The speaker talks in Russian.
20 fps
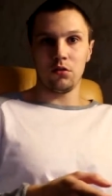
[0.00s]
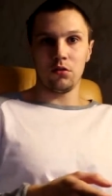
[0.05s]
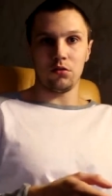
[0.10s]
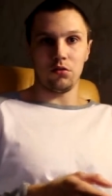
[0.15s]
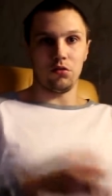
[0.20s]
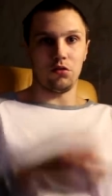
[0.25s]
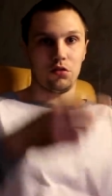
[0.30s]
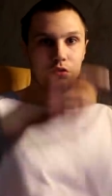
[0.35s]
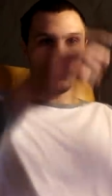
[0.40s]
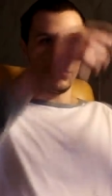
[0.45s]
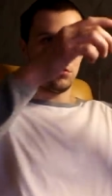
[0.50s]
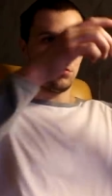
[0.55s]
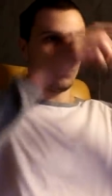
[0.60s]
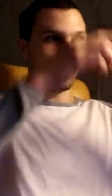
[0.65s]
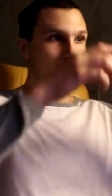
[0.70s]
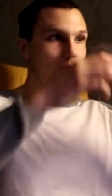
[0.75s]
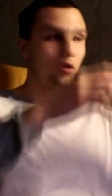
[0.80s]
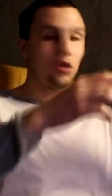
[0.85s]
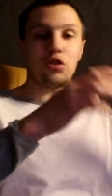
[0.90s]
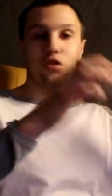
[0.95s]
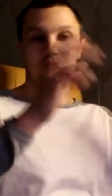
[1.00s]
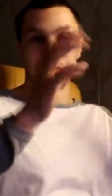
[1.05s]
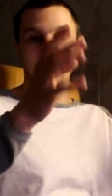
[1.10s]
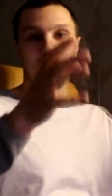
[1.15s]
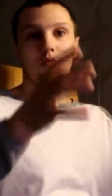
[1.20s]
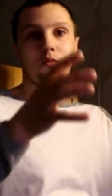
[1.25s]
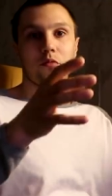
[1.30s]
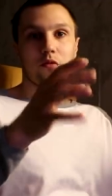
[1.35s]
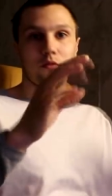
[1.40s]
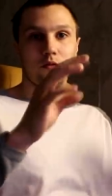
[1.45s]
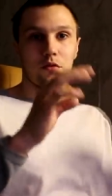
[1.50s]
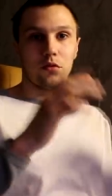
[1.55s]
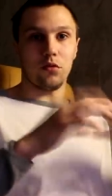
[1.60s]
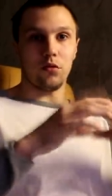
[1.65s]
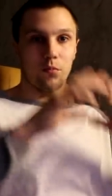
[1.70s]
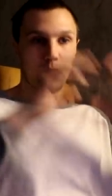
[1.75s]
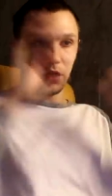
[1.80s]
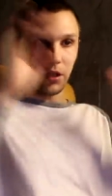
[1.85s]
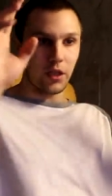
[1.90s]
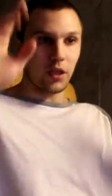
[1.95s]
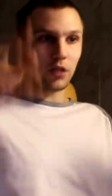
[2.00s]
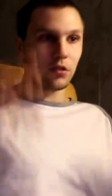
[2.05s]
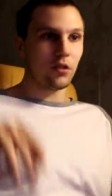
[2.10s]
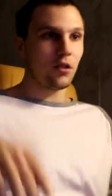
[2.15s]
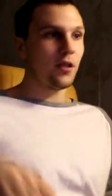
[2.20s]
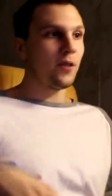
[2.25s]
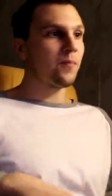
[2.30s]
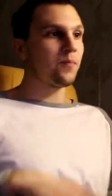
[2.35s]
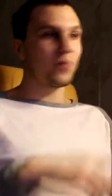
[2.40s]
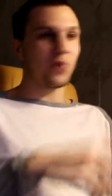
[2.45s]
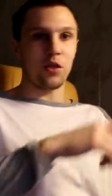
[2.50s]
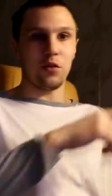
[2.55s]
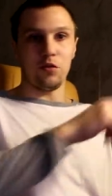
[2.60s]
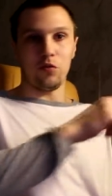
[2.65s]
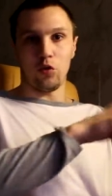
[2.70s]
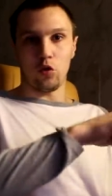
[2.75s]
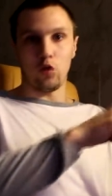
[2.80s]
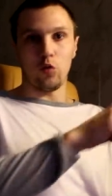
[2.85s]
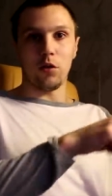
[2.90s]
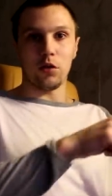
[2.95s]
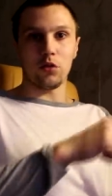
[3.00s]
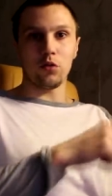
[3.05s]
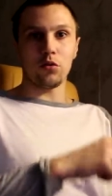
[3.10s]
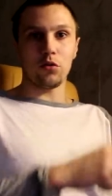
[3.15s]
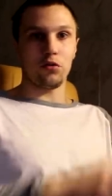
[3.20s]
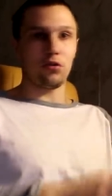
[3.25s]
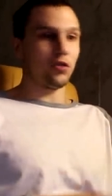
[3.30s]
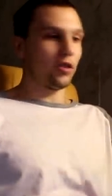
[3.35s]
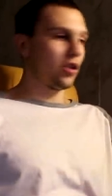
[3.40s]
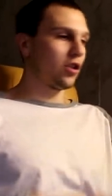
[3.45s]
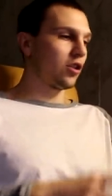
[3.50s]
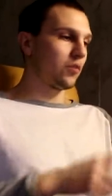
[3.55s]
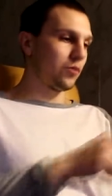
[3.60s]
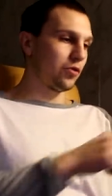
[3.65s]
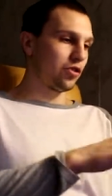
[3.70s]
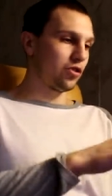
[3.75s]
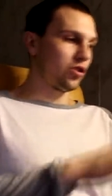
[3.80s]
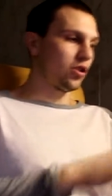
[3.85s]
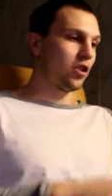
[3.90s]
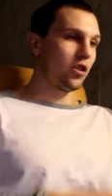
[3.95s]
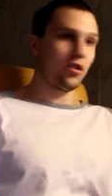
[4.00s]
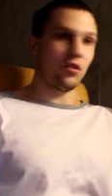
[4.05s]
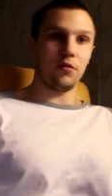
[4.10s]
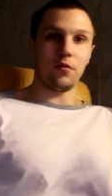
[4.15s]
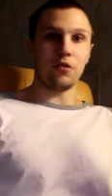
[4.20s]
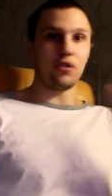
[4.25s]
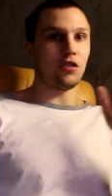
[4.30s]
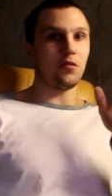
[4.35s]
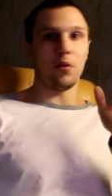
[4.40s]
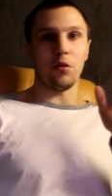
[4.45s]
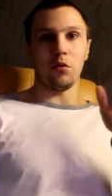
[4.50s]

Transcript: то есть берешь его дом, его проект, его кубатуру, идешь на рынок, посчитаешь, ну, вообще не